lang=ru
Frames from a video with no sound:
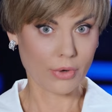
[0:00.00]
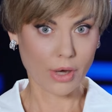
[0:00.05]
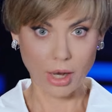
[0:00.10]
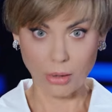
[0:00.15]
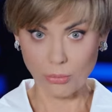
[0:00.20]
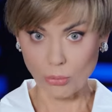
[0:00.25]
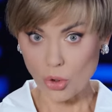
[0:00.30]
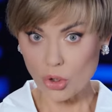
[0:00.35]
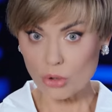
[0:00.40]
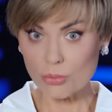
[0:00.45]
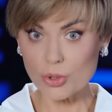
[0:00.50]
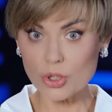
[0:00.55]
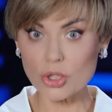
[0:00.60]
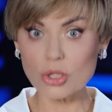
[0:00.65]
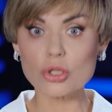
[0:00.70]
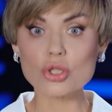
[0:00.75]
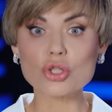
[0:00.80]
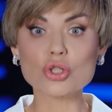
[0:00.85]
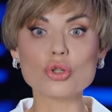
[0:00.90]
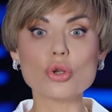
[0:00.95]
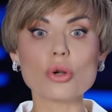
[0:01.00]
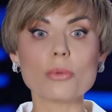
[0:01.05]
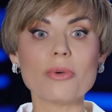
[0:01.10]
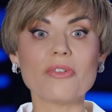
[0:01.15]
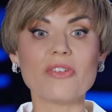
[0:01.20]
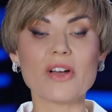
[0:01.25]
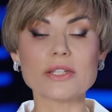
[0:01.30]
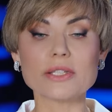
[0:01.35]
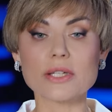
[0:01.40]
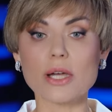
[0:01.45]
А мог бы
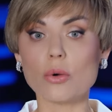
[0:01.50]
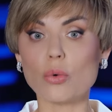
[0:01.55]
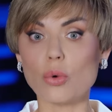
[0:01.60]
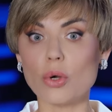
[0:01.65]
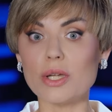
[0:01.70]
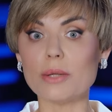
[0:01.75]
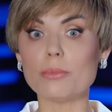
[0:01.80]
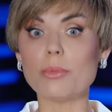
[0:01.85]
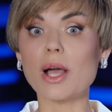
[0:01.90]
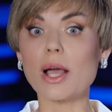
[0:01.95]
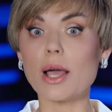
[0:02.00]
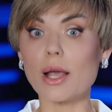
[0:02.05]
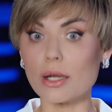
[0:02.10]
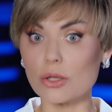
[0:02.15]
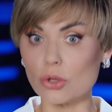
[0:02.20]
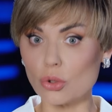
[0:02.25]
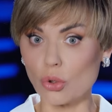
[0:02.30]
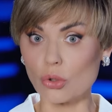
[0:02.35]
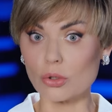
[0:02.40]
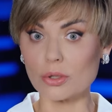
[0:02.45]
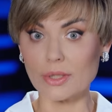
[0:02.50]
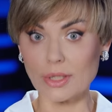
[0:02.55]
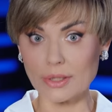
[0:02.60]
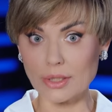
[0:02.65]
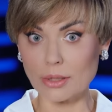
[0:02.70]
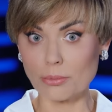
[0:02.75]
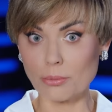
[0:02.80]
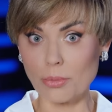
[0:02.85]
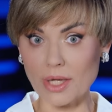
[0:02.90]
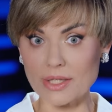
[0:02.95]
штурмовать какой-либо городок на
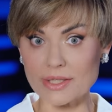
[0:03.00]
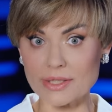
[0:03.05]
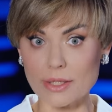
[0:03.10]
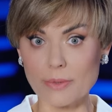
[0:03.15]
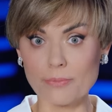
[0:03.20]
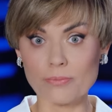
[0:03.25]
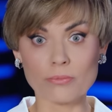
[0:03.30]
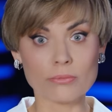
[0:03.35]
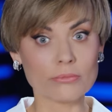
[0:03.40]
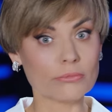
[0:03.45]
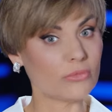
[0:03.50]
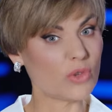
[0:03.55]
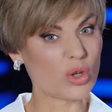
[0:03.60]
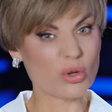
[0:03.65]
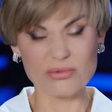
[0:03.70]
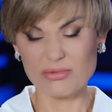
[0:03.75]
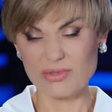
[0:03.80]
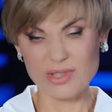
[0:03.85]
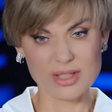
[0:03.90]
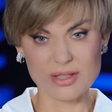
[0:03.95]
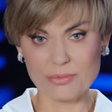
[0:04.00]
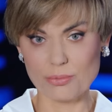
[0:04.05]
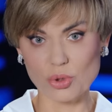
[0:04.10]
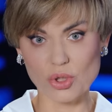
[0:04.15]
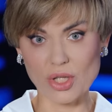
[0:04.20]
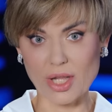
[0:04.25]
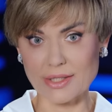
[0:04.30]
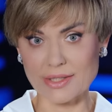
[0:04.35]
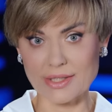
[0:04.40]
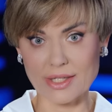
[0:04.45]
Донбассе. Но не
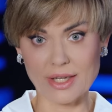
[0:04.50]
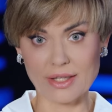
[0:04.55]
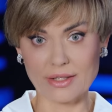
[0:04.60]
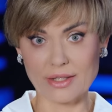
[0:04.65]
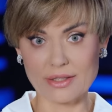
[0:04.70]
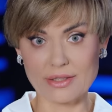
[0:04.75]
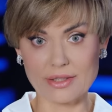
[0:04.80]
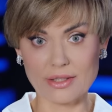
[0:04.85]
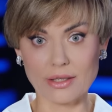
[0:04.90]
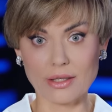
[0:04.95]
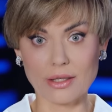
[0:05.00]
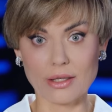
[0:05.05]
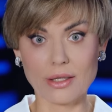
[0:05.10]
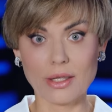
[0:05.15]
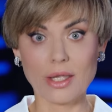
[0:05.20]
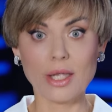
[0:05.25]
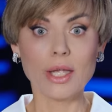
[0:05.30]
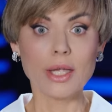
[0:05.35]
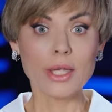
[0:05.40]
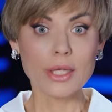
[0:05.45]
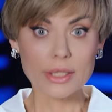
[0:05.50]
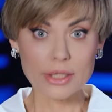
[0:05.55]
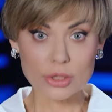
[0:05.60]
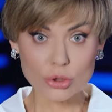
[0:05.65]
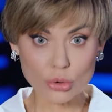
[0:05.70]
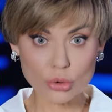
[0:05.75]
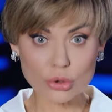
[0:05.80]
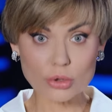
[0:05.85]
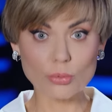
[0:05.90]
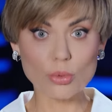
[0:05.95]
депутатское это дело. И
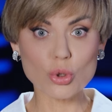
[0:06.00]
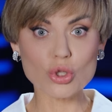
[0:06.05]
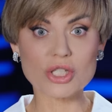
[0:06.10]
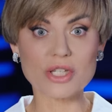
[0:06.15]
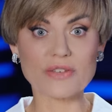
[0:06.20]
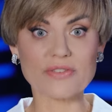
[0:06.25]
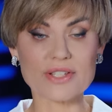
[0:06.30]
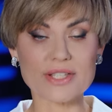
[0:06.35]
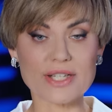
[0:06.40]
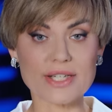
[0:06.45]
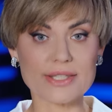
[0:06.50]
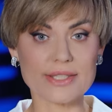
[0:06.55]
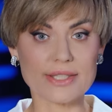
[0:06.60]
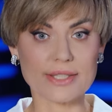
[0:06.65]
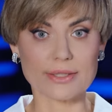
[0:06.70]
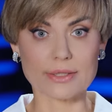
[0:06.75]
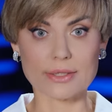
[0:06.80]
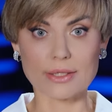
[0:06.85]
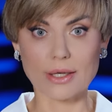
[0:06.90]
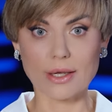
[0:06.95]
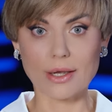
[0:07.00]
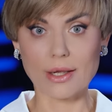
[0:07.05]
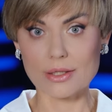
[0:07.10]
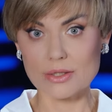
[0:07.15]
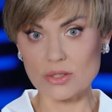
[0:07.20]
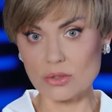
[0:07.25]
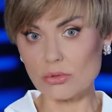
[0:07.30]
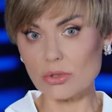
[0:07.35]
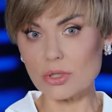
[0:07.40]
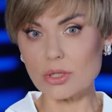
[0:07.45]
тут можно возразить, а
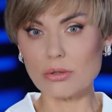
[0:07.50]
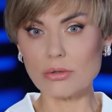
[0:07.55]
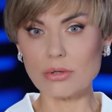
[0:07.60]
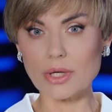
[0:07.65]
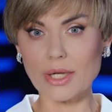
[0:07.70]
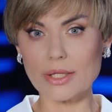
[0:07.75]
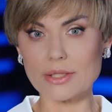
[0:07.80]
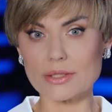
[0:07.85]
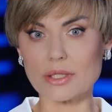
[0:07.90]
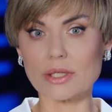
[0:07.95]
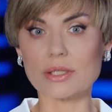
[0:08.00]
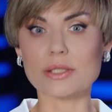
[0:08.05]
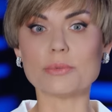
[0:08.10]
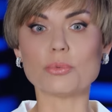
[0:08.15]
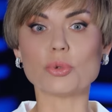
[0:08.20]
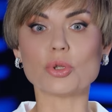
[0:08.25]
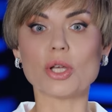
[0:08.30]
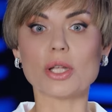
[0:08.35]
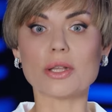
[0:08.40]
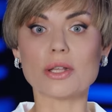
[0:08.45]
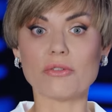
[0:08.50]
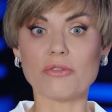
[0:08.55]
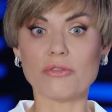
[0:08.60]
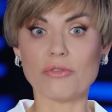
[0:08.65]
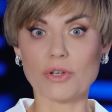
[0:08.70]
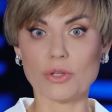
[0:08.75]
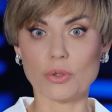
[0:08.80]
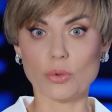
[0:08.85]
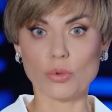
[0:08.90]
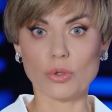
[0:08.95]
сколько украинских депутатов
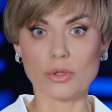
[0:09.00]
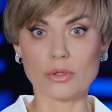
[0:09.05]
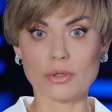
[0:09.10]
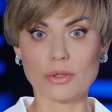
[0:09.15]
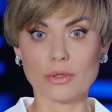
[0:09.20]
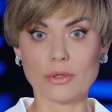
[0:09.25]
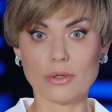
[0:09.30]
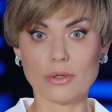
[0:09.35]
воюет?